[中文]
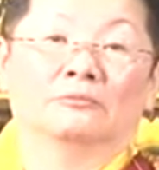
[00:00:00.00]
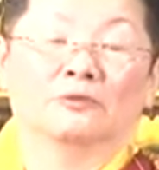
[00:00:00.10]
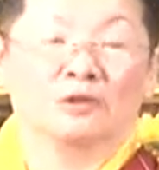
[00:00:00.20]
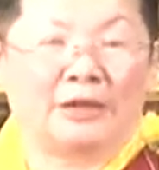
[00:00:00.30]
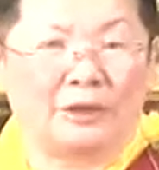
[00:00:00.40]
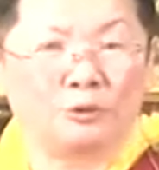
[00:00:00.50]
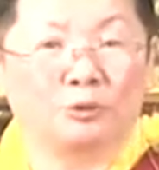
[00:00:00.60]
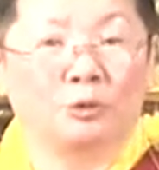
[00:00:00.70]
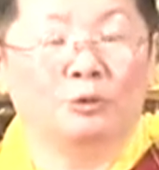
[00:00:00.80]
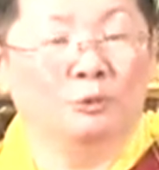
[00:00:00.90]
我敢
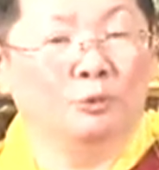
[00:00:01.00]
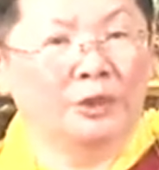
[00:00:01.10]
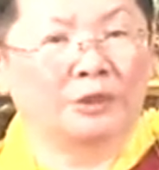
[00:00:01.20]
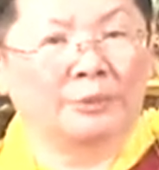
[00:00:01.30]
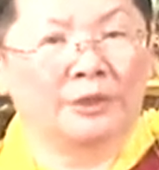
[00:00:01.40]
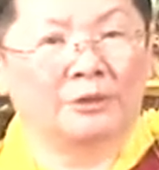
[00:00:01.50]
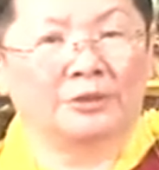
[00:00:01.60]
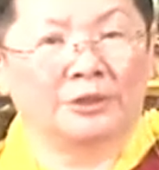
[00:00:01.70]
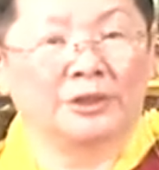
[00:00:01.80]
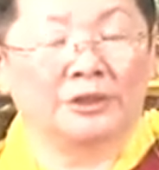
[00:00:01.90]
说，为什么要
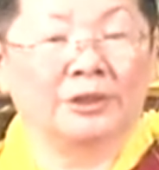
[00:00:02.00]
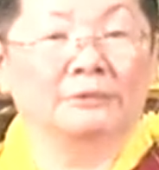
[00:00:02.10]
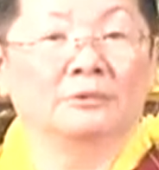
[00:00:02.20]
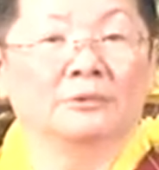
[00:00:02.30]
这些钱？